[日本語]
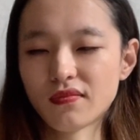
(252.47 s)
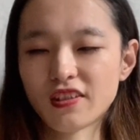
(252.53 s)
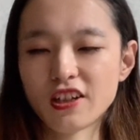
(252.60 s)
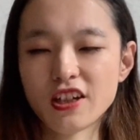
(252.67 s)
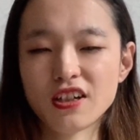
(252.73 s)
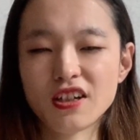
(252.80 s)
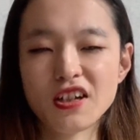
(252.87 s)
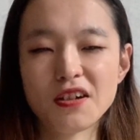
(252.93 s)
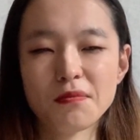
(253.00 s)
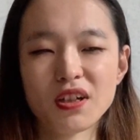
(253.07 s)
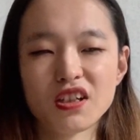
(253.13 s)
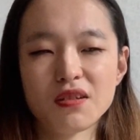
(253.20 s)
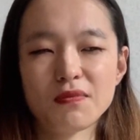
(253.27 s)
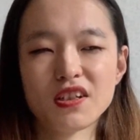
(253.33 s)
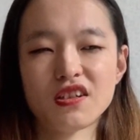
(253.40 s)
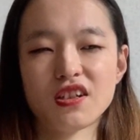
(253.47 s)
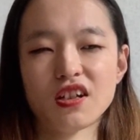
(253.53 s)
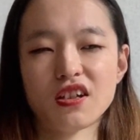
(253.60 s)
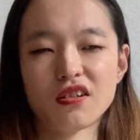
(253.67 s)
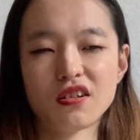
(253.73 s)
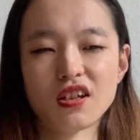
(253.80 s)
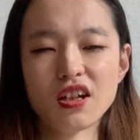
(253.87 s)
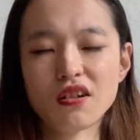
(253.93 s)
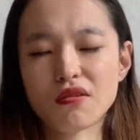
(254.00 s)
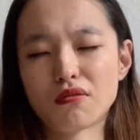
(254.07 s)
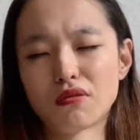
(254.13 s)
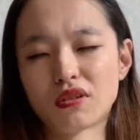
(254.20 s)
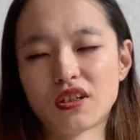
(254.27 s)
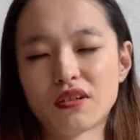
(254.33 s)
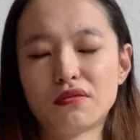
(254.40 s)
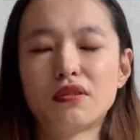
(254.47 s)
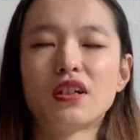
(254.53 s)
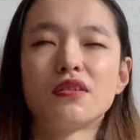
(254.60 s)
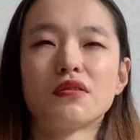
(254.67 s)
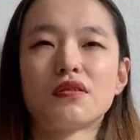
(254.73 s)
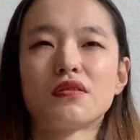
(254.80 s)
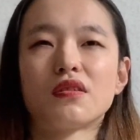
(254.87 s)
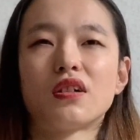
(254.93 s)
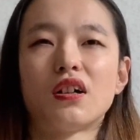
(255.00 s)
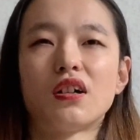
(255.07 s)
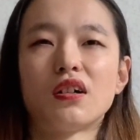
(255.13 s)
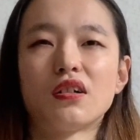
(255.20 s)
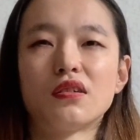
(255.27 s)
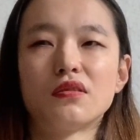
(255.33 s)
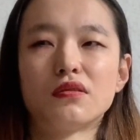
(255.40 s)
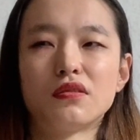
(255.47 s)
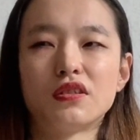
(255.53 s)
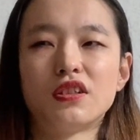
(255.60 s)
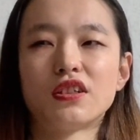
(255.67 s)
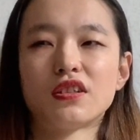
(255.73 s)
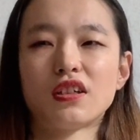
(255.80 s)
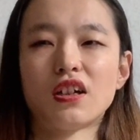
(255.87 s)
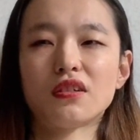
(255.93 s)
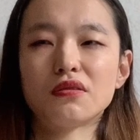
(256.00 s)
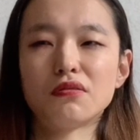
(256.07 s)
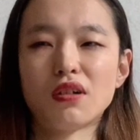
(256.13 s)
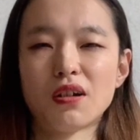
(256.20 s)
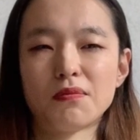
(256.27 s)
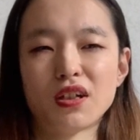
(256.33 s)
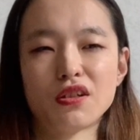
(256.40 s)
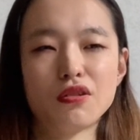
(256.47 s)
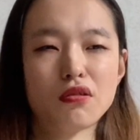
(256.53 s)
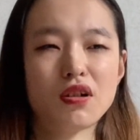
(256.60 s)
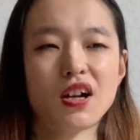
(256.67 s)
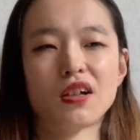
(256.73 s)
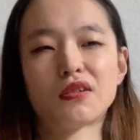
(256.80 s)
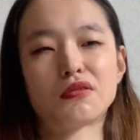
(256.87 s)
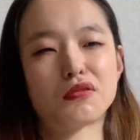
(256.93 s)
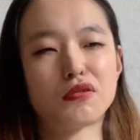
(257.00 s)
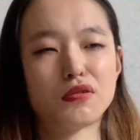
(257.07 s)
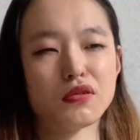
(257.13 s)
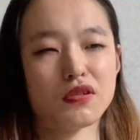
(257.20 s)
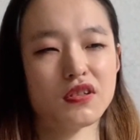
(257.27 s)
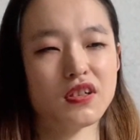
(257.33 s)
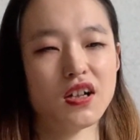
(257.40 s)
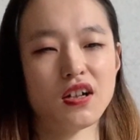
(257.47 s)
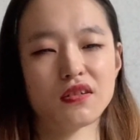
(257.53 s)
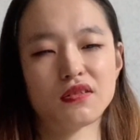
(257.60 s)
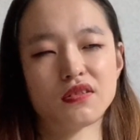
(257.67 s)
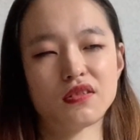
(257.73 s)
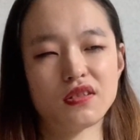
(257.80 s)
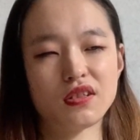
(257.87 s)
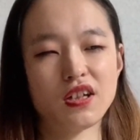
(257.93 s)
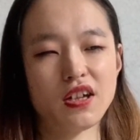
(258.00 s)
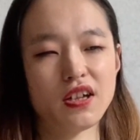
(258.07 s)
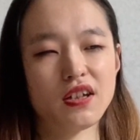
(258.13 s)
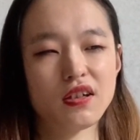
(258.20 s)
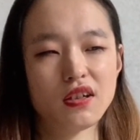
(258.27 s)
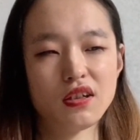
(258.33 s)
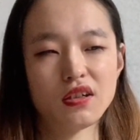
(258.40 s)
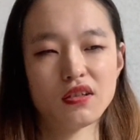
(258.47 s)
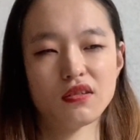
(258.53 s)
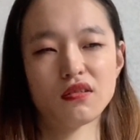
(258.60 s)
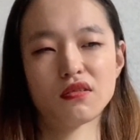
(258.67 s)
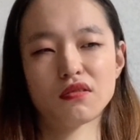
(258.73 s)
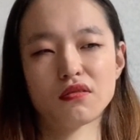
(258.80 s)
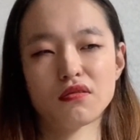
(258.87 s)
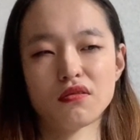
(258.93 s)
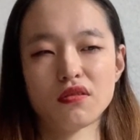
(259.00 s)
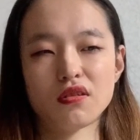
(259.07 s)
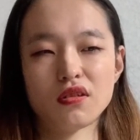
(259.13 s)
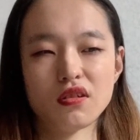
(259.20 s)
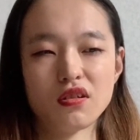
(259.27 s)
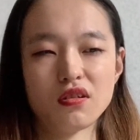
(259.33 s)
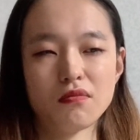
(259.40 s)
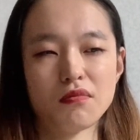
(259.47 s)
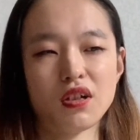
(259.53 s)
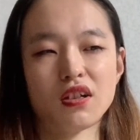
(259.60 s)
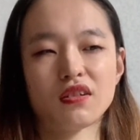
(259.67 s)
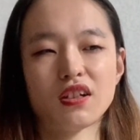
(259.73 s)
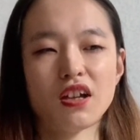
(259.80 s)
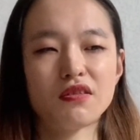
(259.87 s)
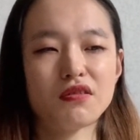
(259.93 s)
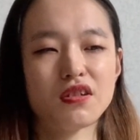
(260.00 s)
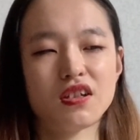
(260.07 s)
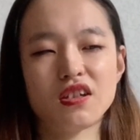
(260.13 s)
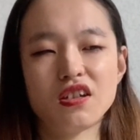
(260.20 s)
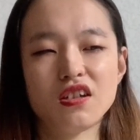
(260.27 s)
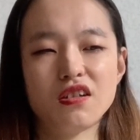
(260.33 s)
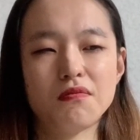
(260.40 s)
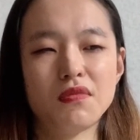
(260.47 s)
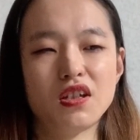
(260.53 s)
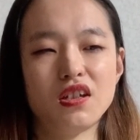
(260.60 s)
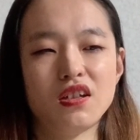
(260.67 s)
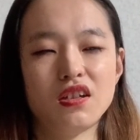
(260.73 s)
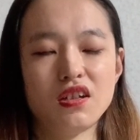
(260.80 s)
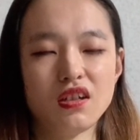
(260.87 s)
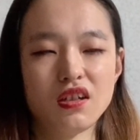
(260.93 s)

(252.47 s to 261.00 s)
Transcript: 年齢まちまちやけど結構ね上の人が多いですあとはまあ余暇のコースがあるんでその、まあ、楽しみ